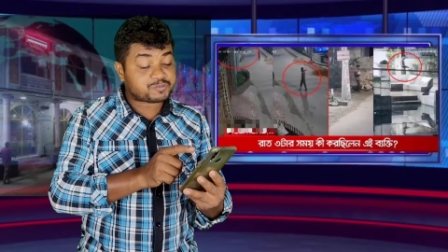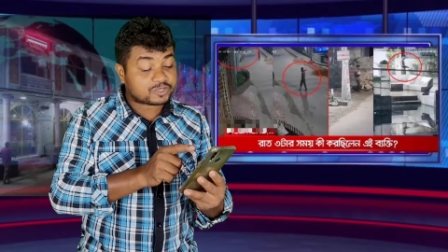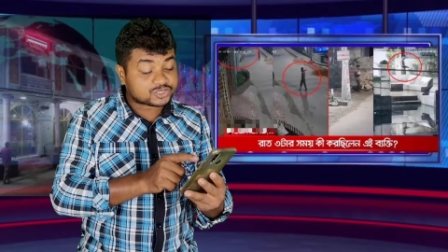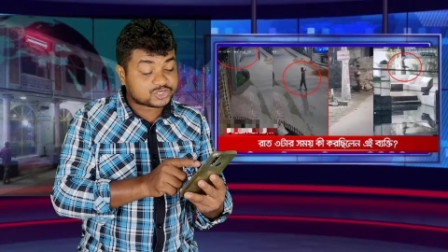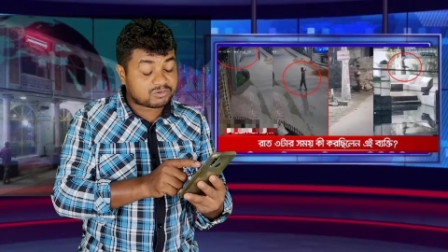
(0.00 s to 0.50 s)

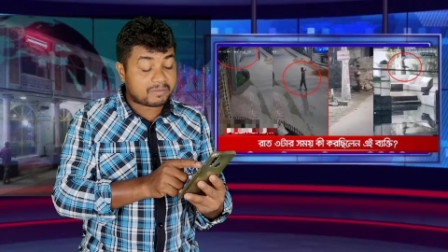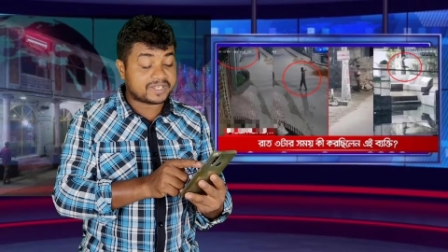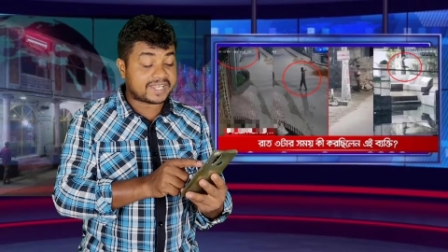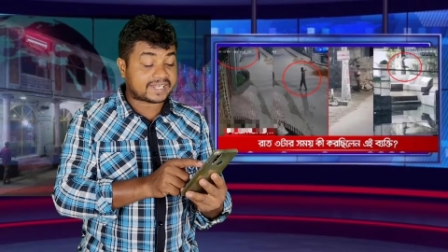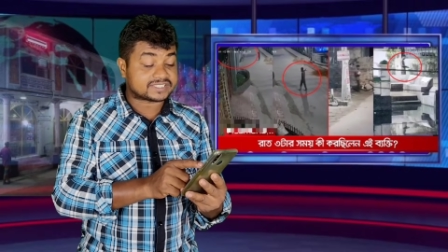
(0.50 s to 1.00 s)

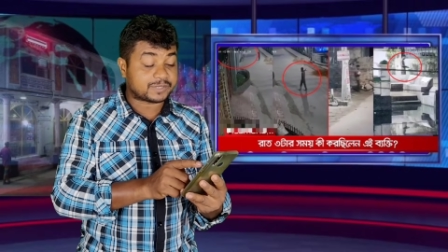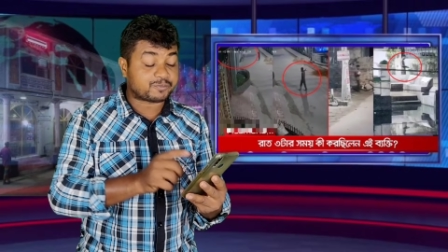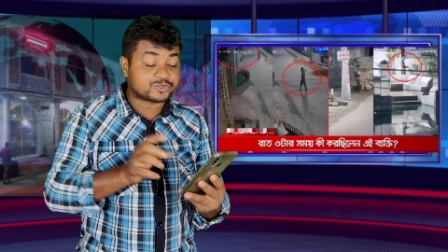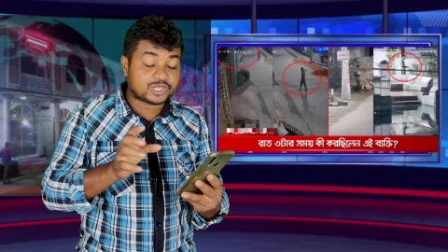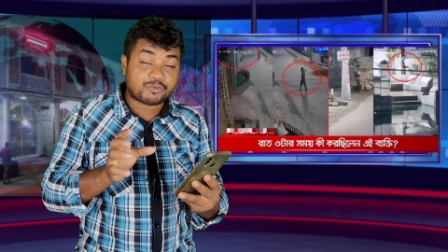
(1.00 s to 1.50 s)
স্পষ্টভাবে দেখা
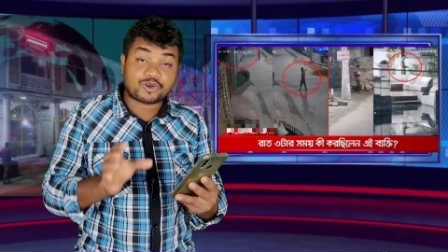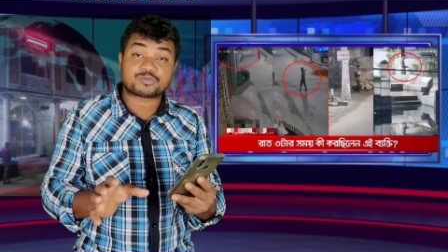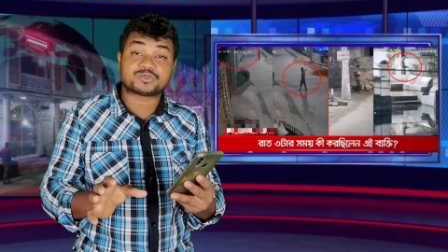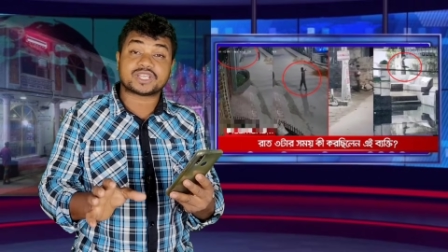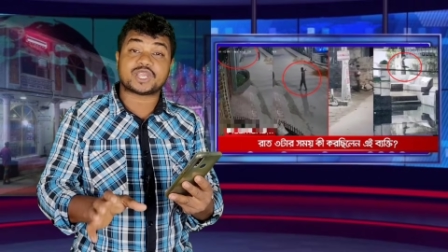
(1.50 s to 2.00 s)
যায় পূজা
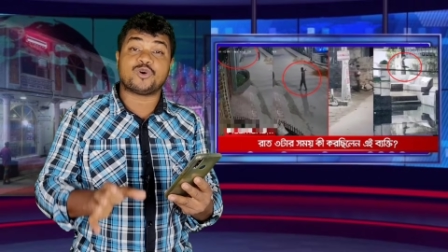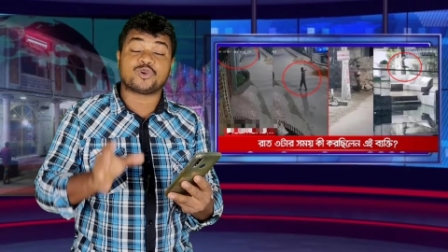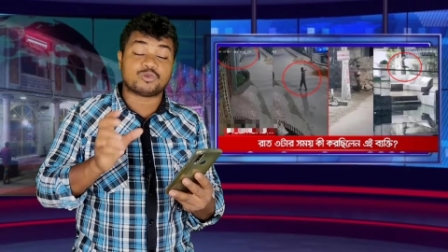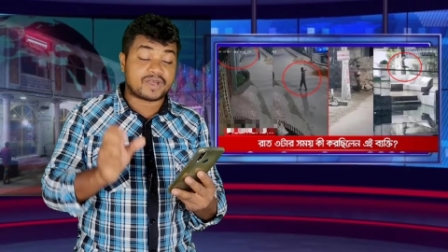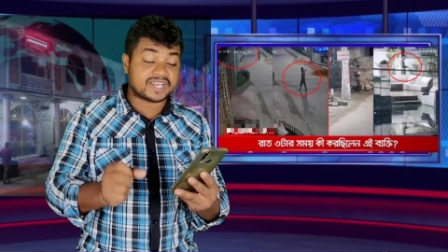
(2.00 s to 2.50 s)
মণ্ডপ থেকে
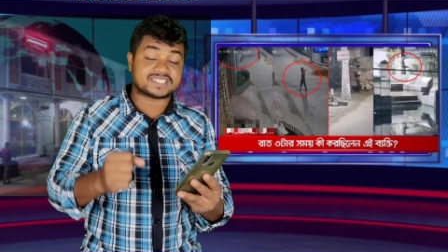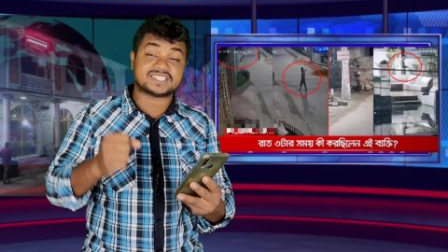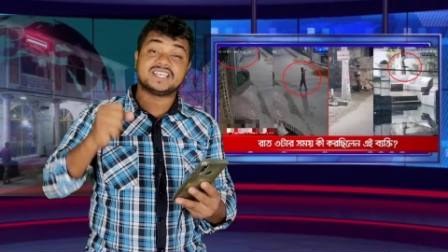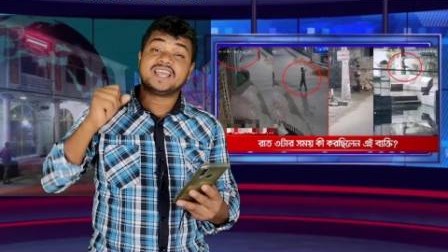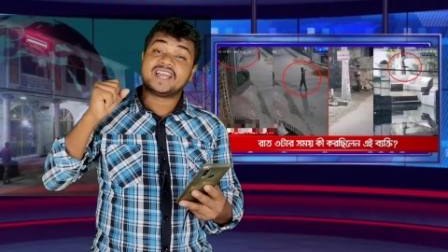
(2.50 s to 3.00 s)
হনুমানের
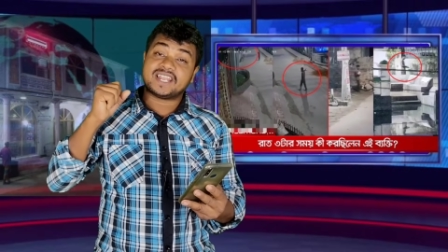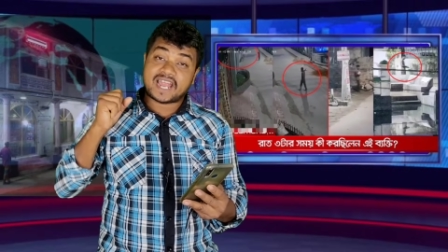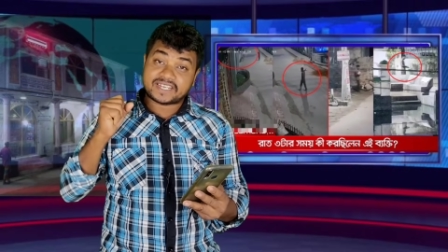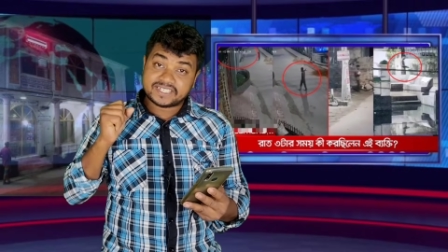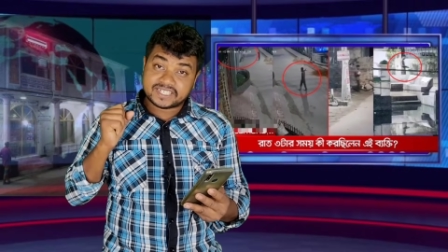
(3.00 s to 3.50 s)
যেই
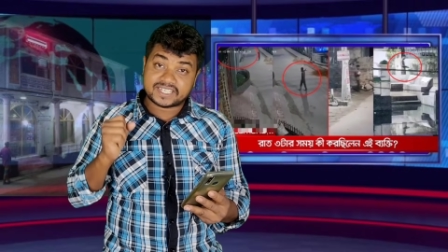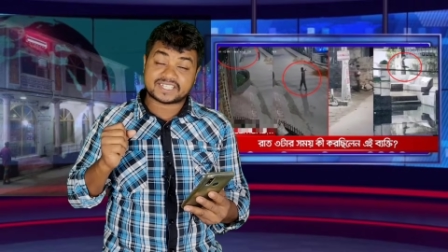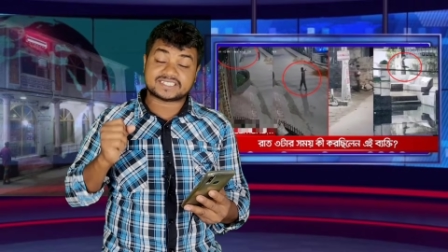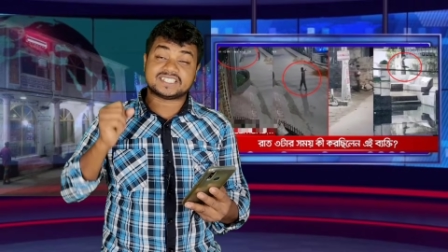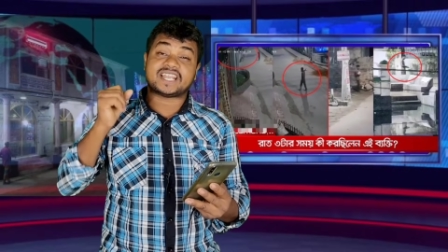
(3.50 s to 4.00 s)
লাঠিটা
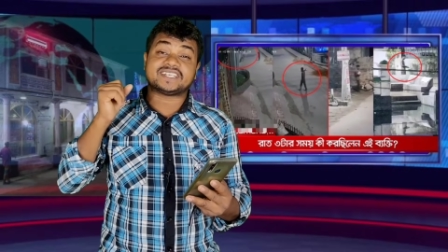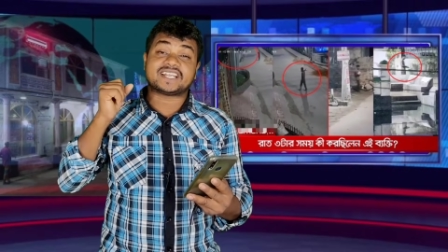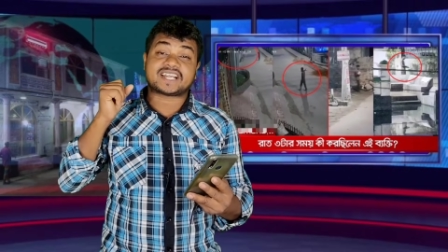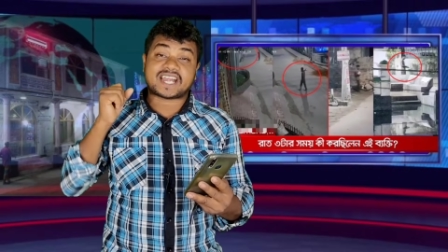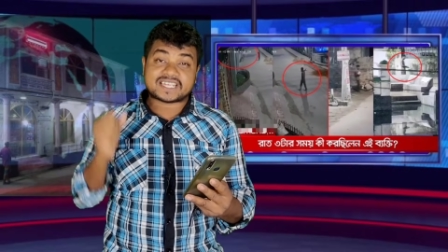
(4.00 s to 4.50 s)
থাকে সেই
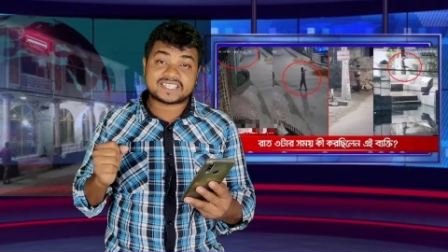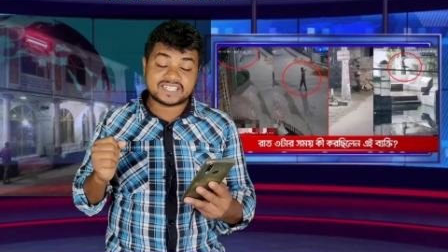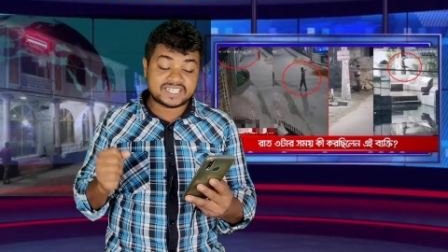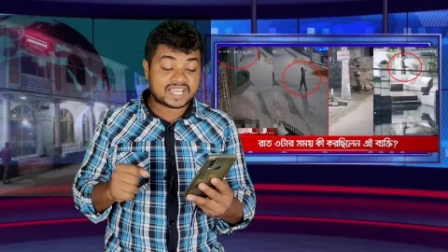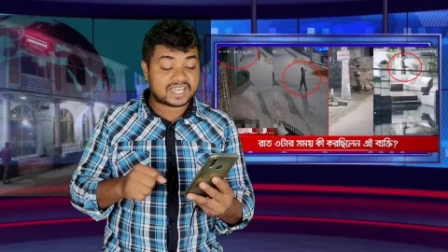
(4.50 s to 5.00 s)
লাঠিটা
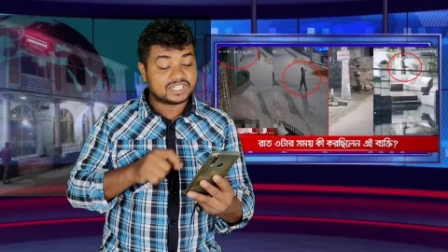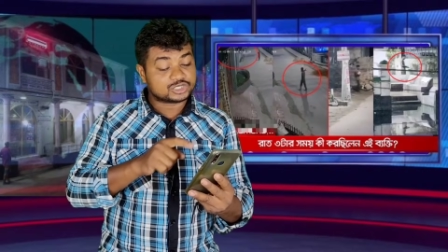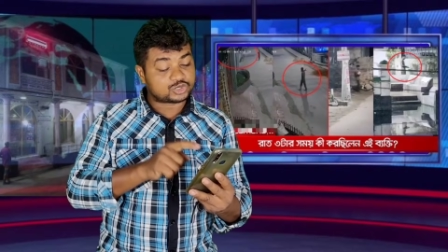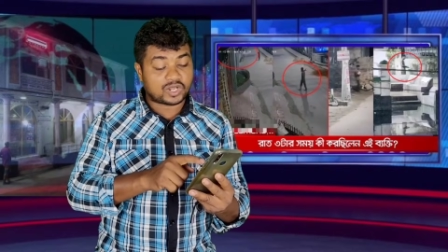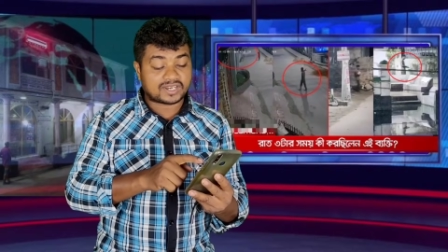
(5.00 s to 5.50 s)
কাঁধে নিয়ে
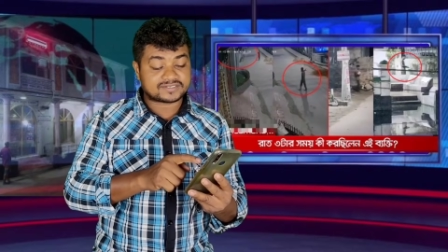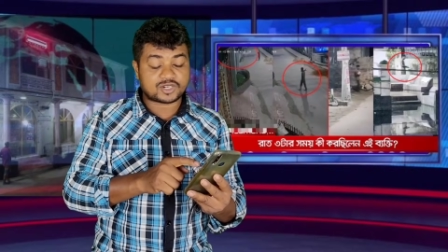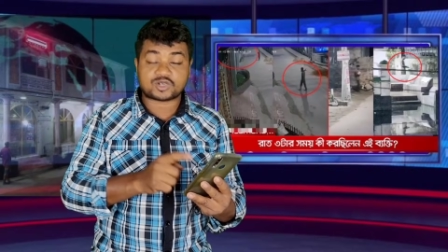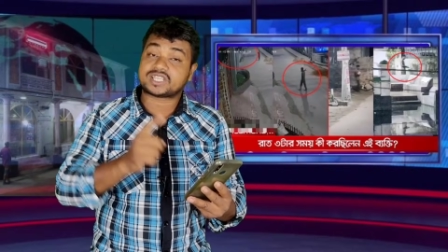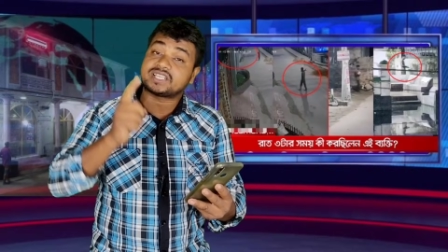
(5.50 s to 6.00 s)
চলে
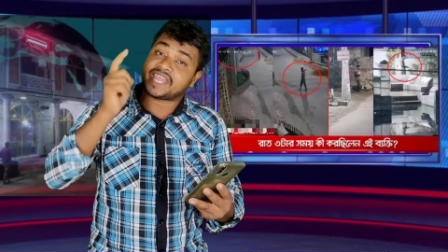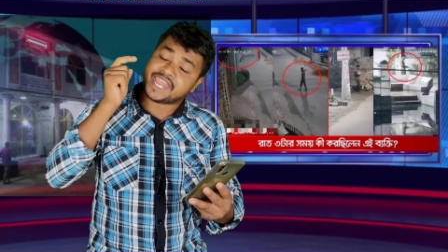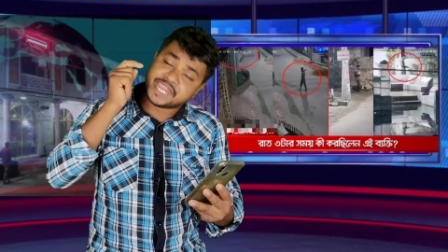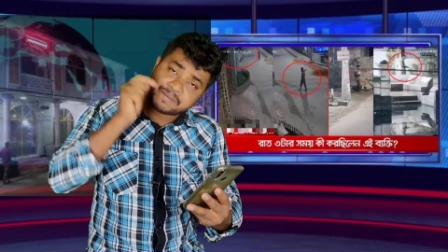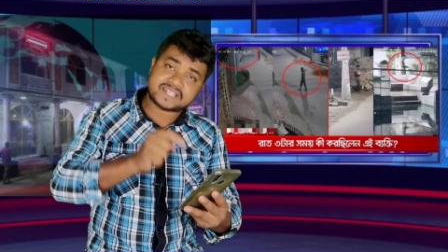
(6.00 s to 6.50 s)
আসছে অর্থাৎ
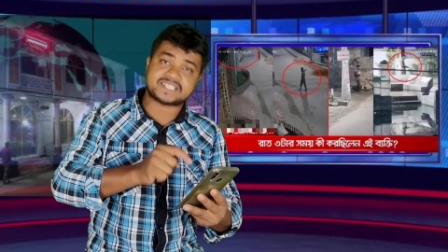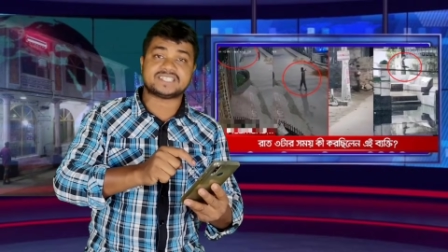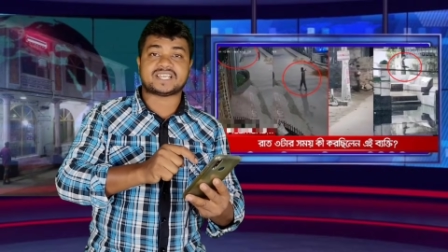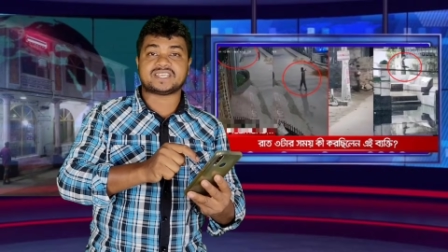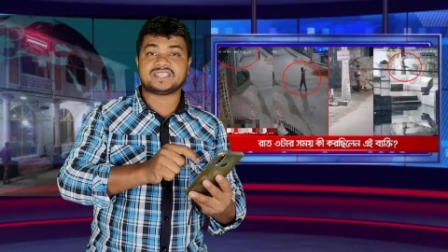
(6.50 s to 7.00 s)
এই
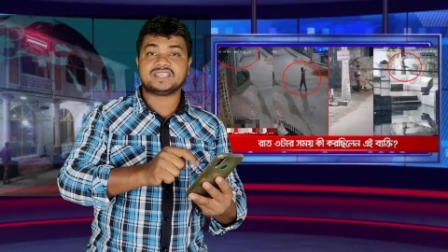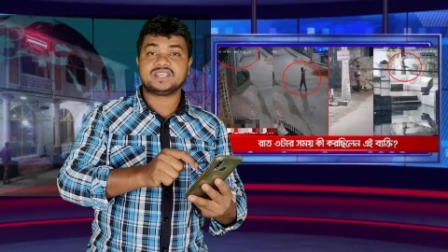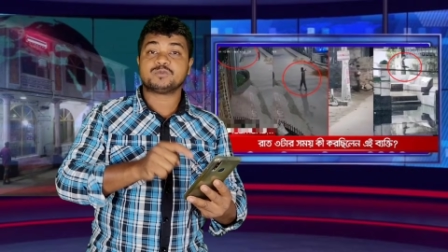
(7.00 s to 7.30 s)
ব্যক্তিটাই